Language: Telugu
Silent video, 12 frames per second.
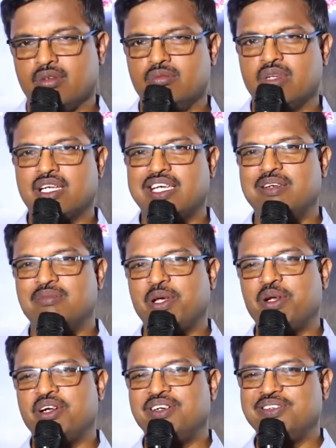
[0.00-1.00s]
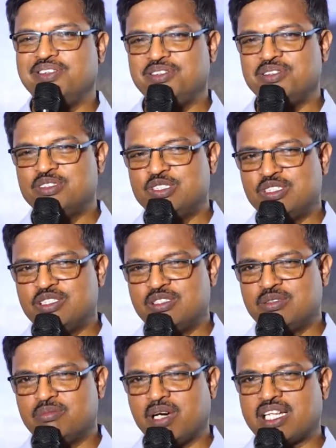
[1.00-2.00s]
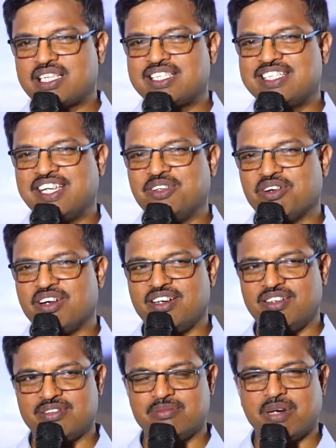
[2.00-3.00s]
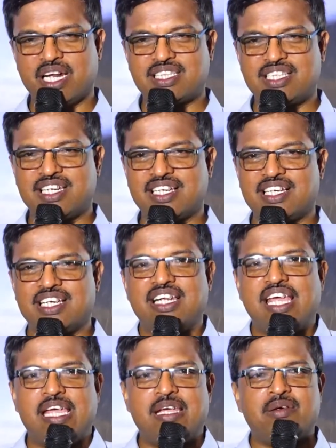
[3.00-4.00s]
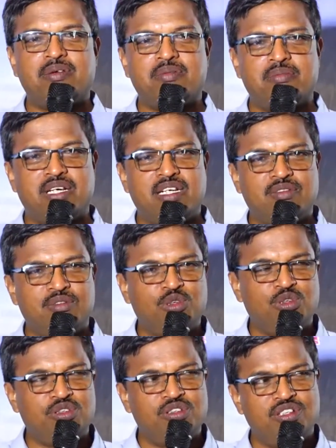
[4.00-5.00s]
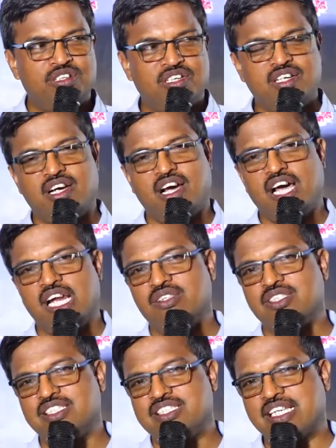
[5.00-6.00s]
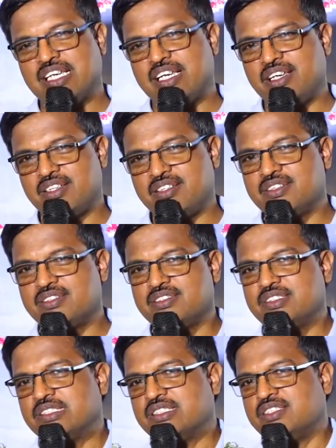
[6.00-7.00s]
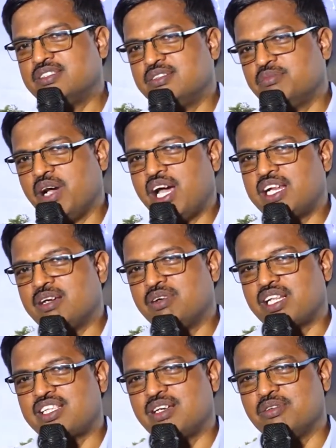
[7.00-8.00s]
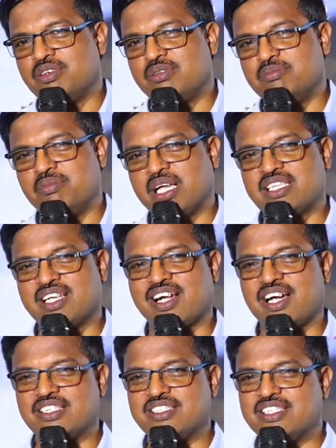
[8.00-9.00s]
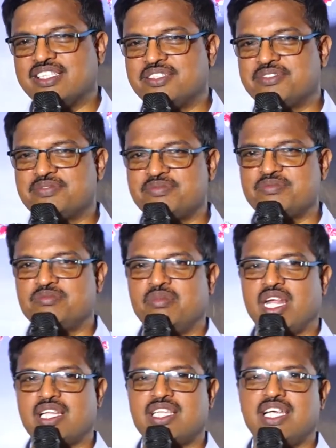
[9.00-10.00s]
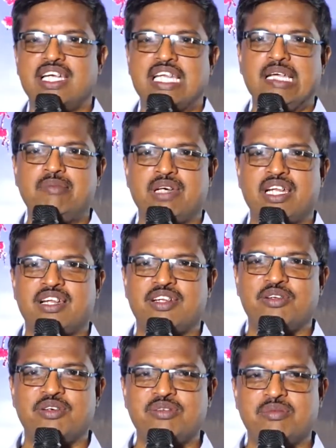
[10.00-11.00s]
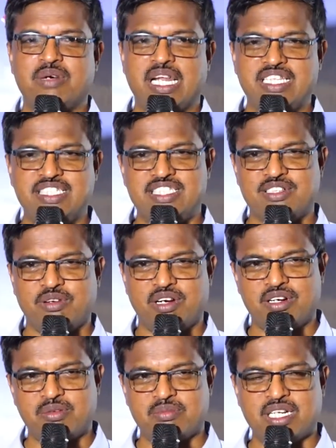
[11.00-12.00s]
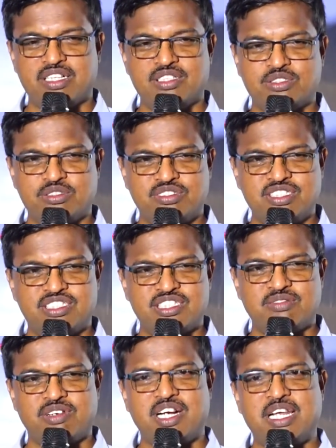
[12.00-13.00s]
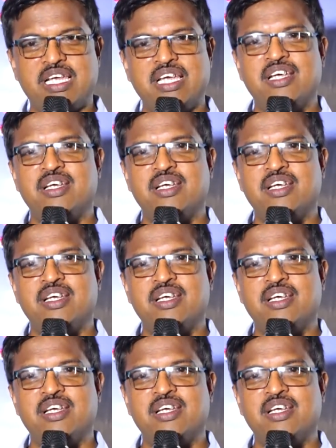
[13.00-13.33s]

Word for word: మనకేమై ఉన్నాడు భర్త అయి ఉన్నాడు భర్త అనగానే మనము ఆలోచించే భార్యాభర్త బంధం కాదు ఇది భర్త అంటే మనలను భరించినవాడు మనల్ని సృష్టించిన వాడే